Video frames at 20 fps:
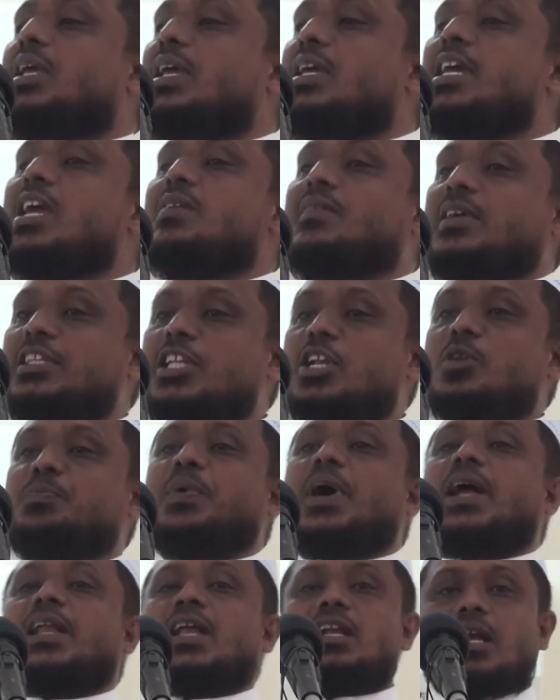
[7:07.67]
இங்கே
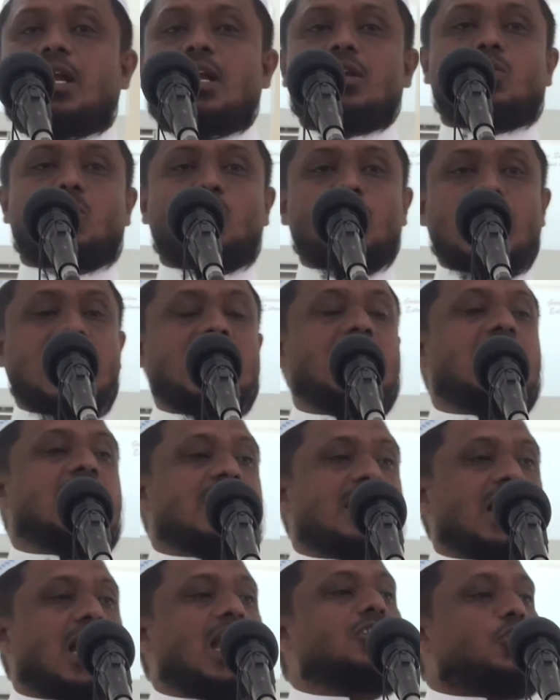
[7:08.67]
வந்திருப்பார் என்றவர்கள் கூட
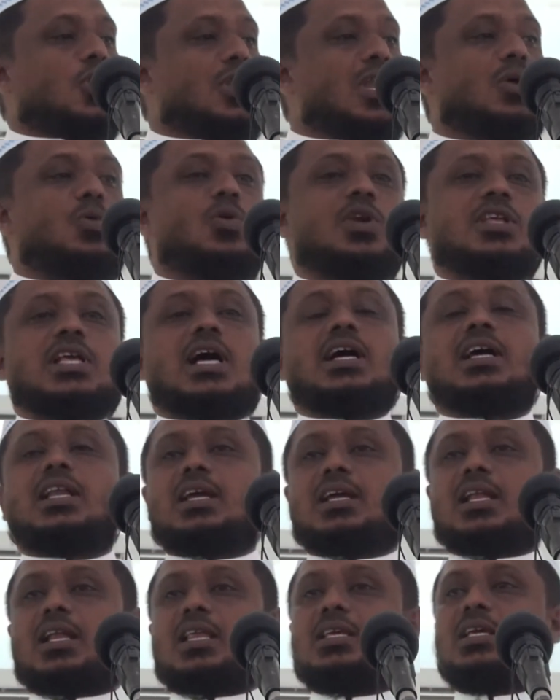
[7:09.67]
நாங்கள் சொல்லக்கூடியதாக
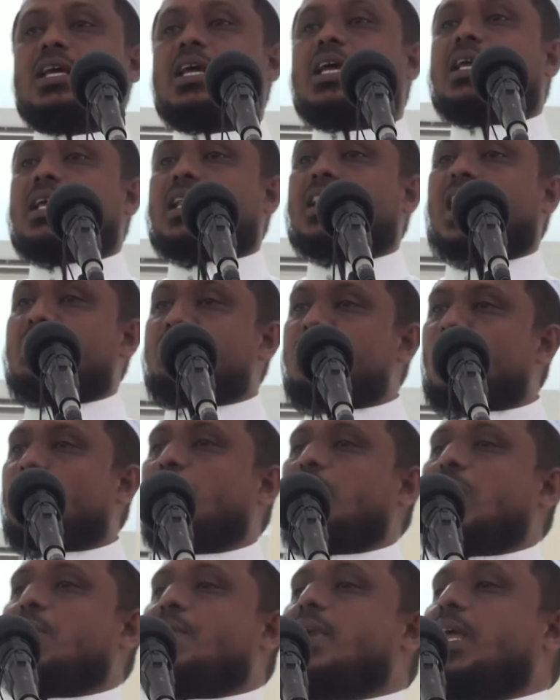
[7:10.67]
இருக்கிறது என்
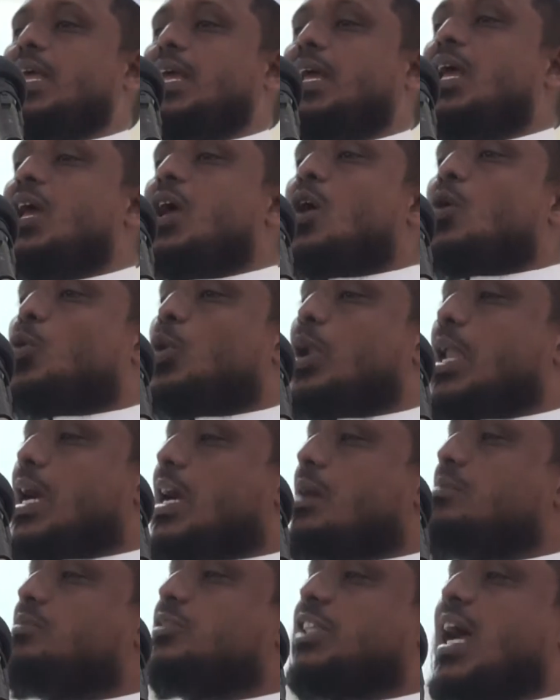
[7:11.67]
அன்புக்குரியவர்களே
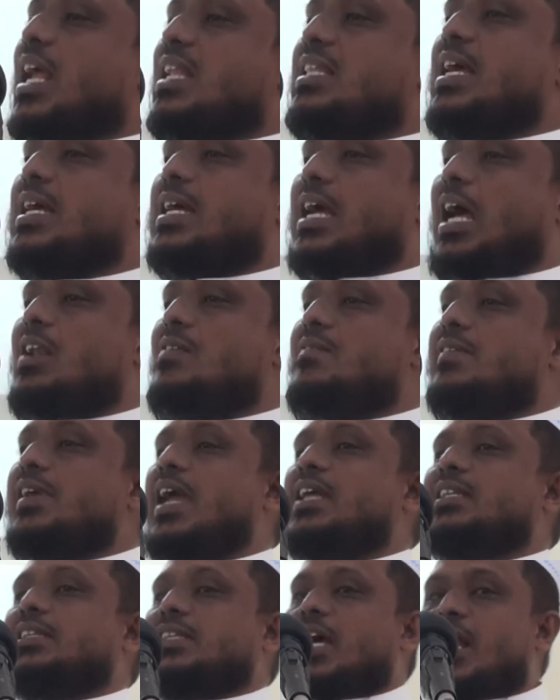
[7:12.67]
உலகம் சார்ந்த
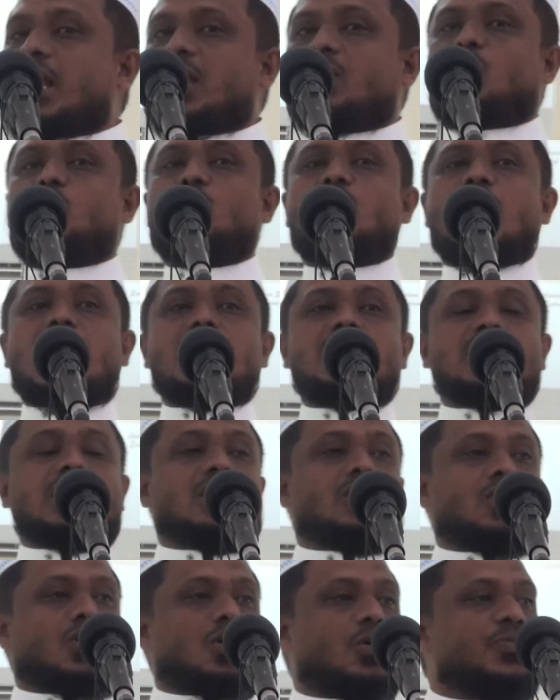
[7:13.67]
கல்வியை தேடக்கூடாது
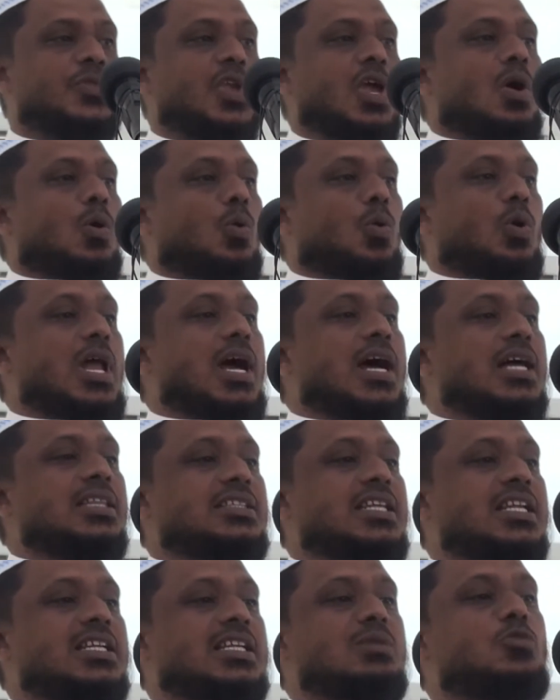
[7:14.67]
என்றோ
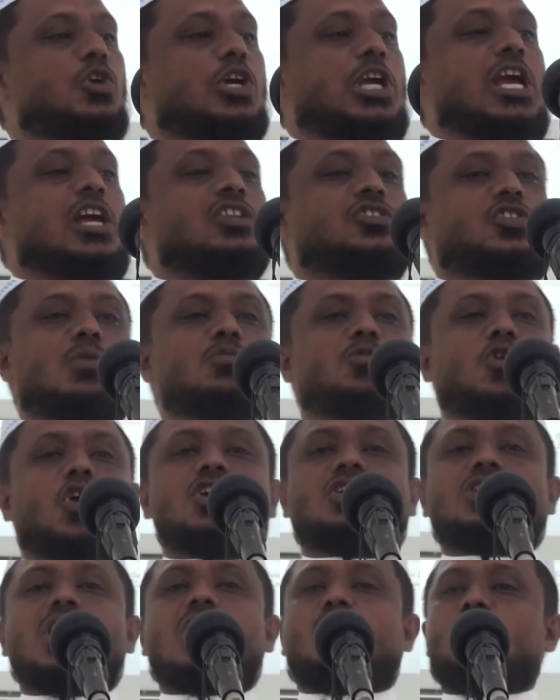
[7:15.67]
உலகத்திற்கு முக்கியத்துவம்
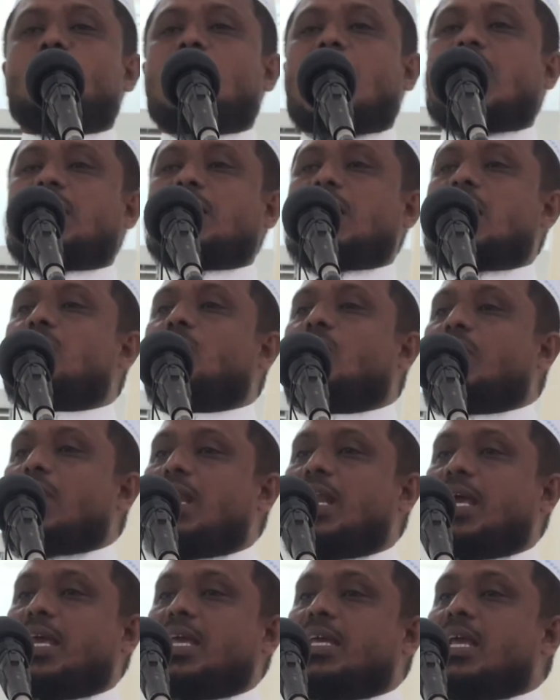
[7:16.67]
கொடுக்கக்கூடாது என்றோ
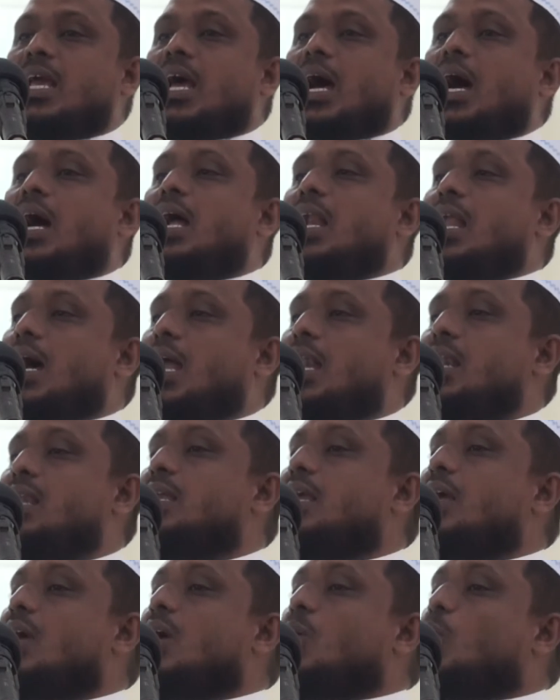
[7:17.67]
இல்லை ஆனால்
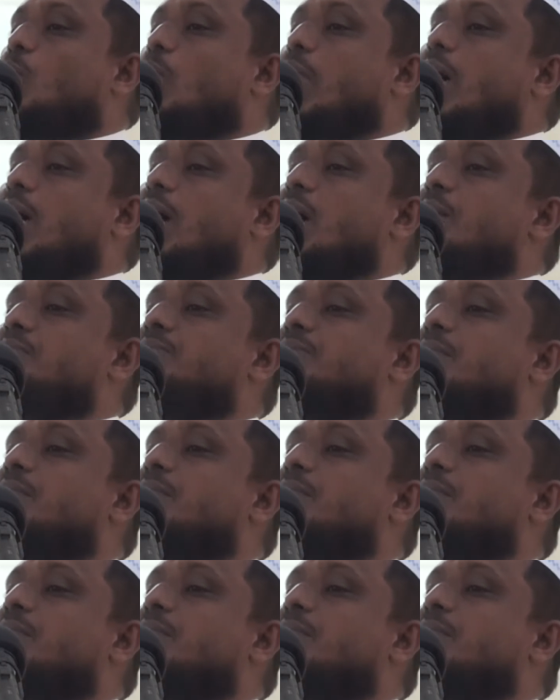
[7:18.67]
உலகம்